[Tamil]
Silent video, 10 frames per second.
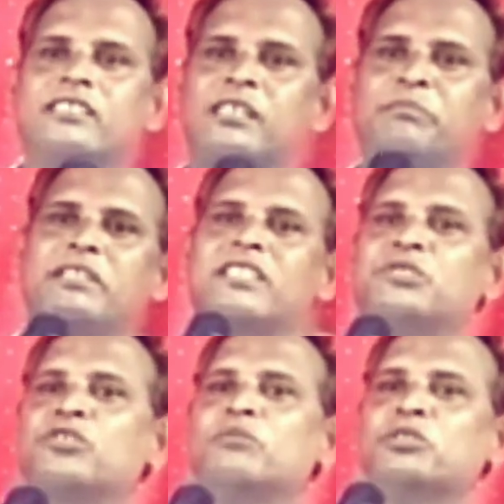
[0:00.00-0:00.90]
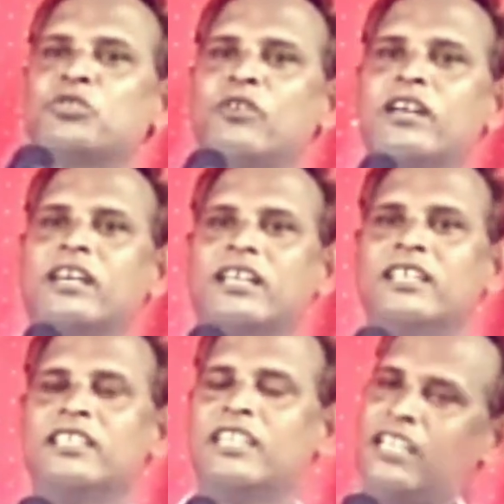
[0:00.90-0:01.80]
அதான் பத்திரம் சொல்லும்போது சொல்லுவாங்க
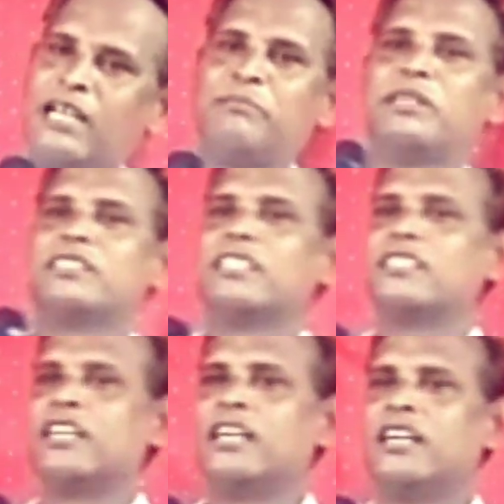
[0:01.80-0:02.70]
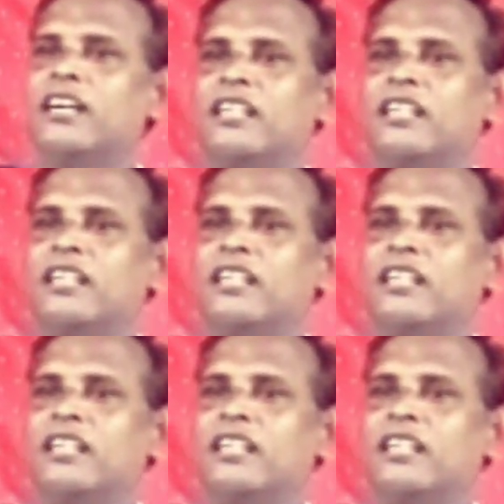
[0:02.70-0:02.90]
எல்லாம் பத்திரம் தான்